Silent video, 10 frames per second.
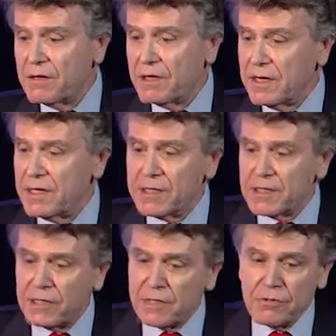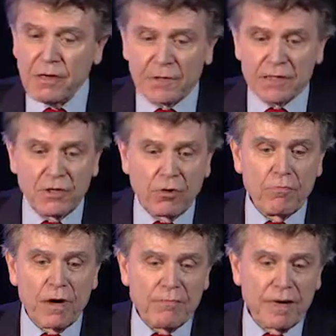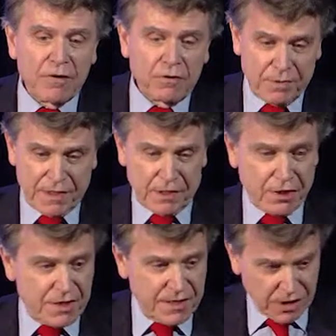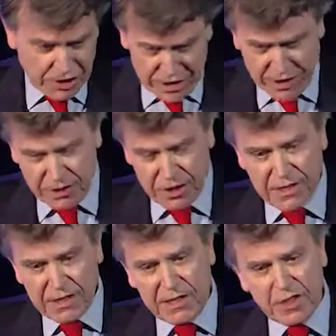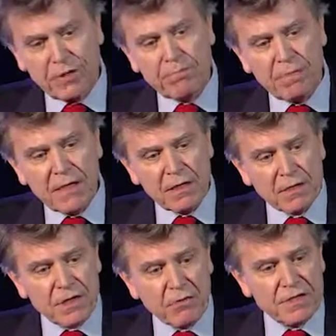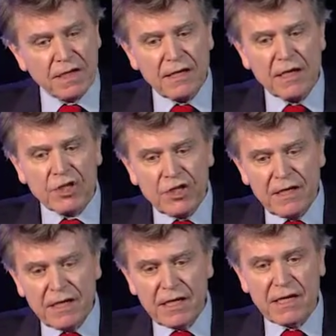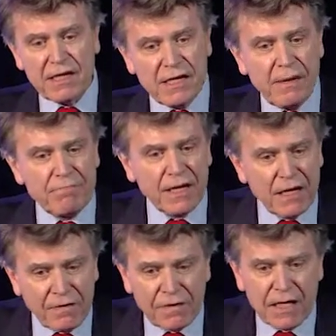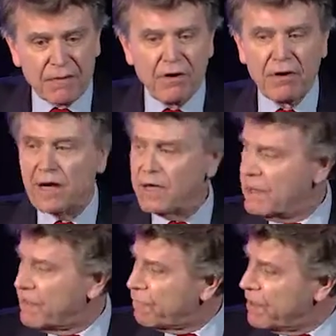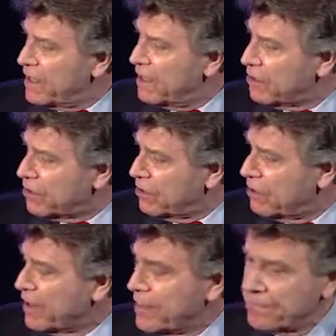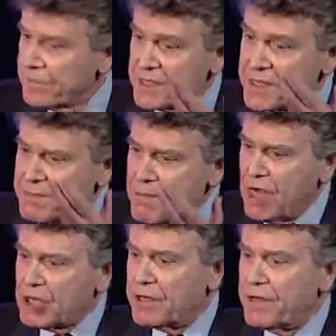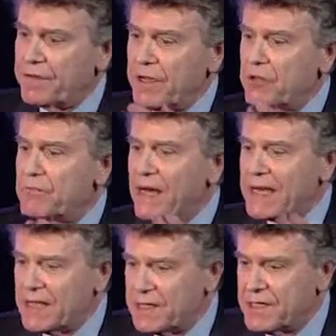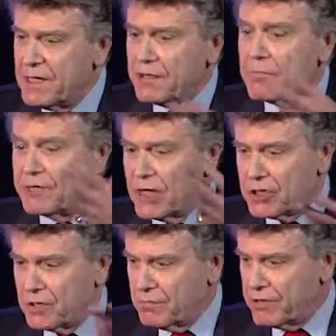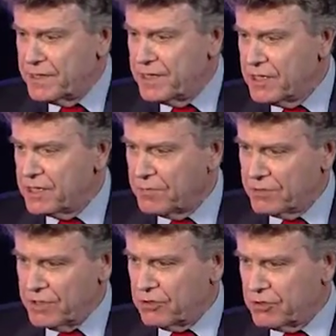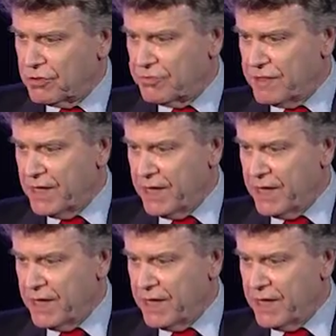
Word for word: les États-Unis, le président Obama ou le président Xi Jinping en ce qui concerne la Chine, il y a bien évidemment un effet de d'image, un effet de marketing, de national branding, comme on dit aujourd'hui.